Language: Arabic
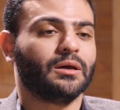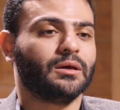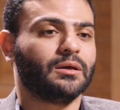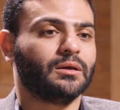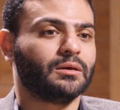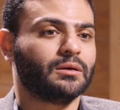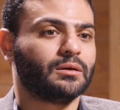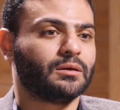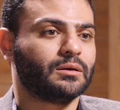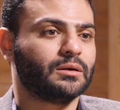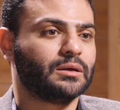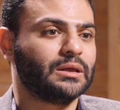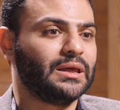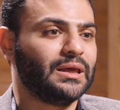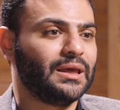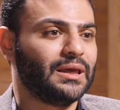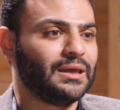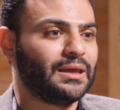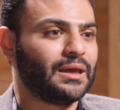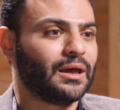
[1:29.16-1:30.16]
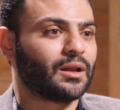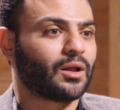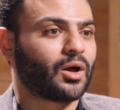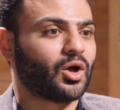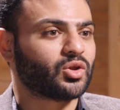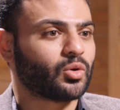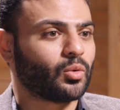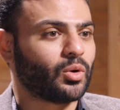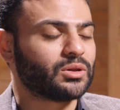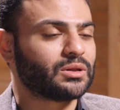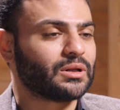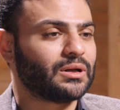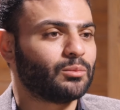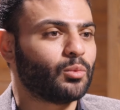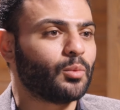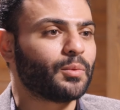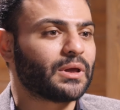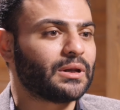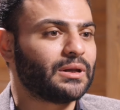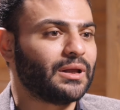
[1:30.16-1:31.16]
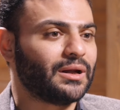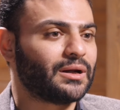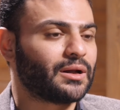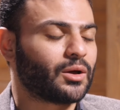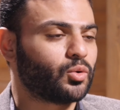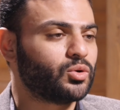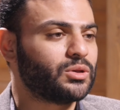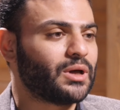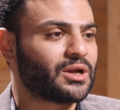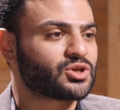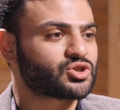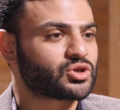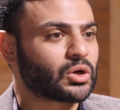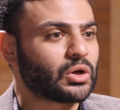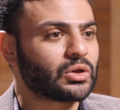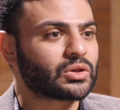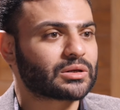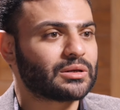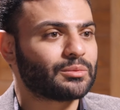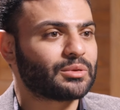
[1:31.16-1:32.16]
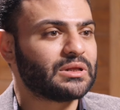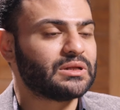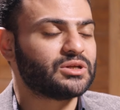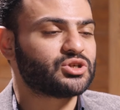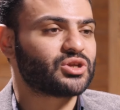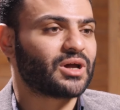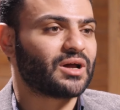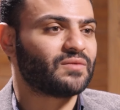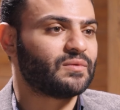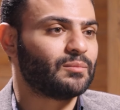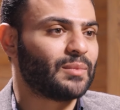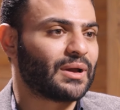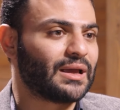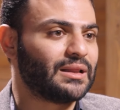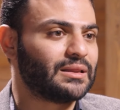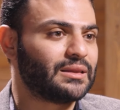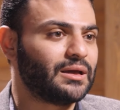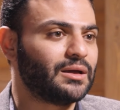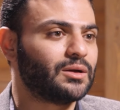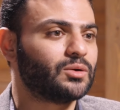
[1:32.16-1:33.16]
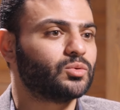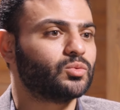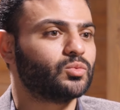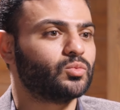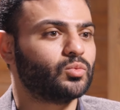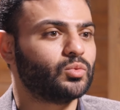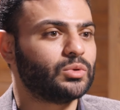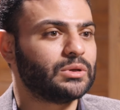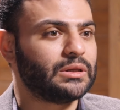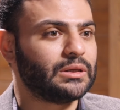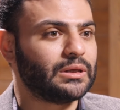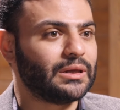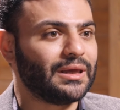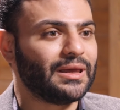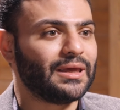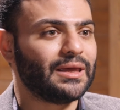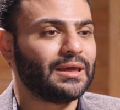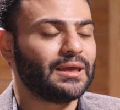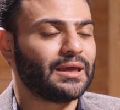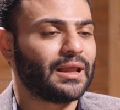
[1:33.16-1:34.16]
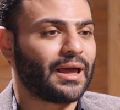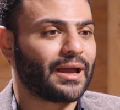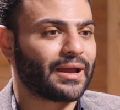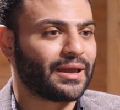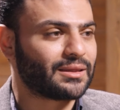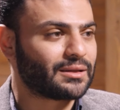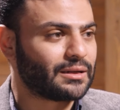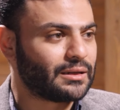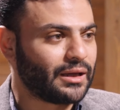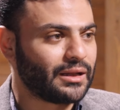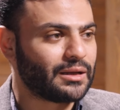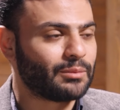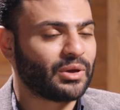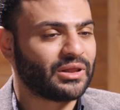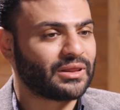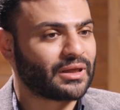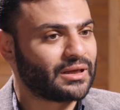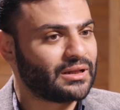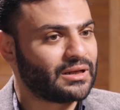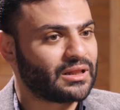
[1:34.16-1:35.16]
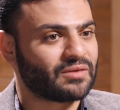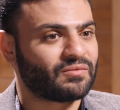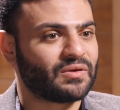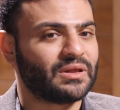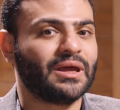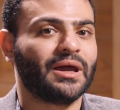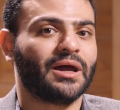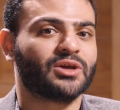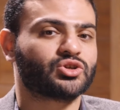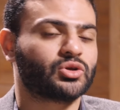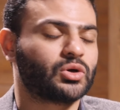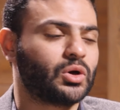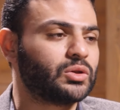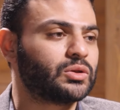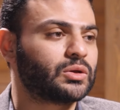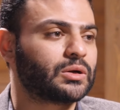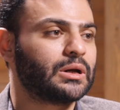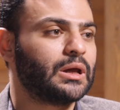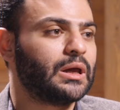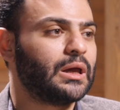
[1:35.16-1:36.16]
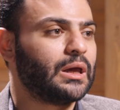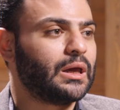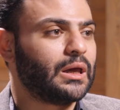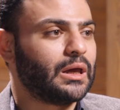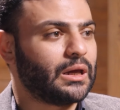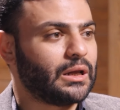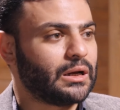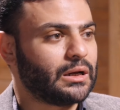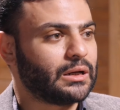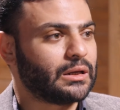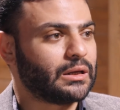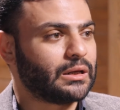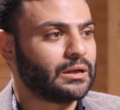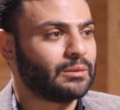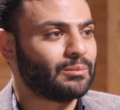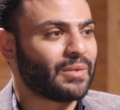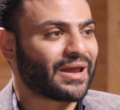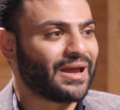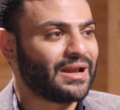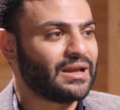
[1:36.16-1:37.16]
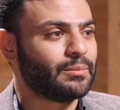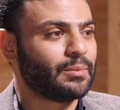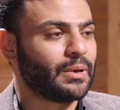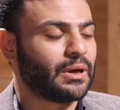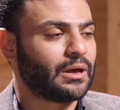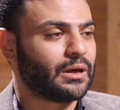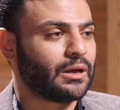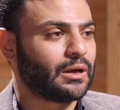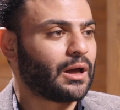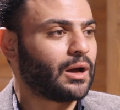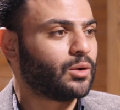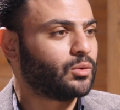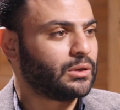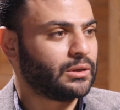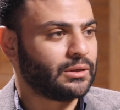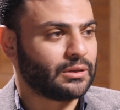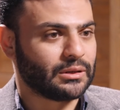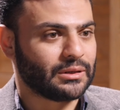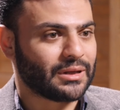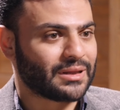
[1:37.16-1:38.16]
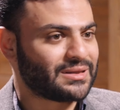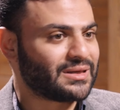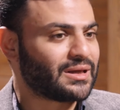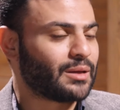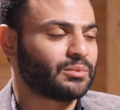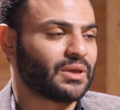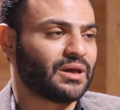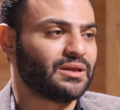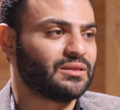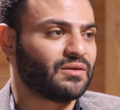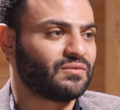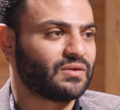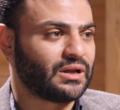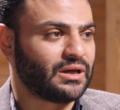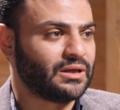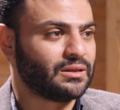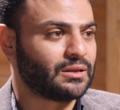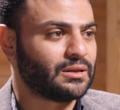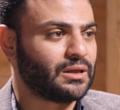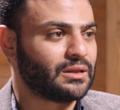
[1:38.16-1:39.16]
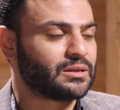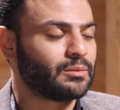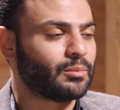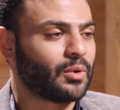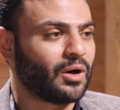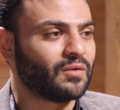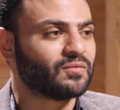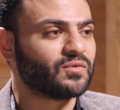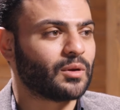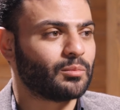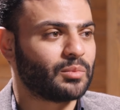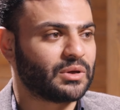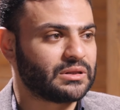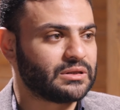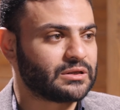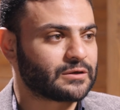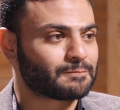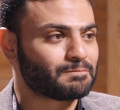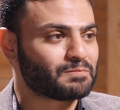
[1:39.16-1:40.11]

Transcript: ايه هي الخطوات اللي ممكن ان احنا ناخدها علشان خاطر نبتدي نشتغل في المجال ده وايه هي الحاجات اللي احنا محتاجين نتفاداها عشان خاطر المجال يبقى او النتيجه النتيجه بتاعتنا في الحته ديت تبقى افضل بكتير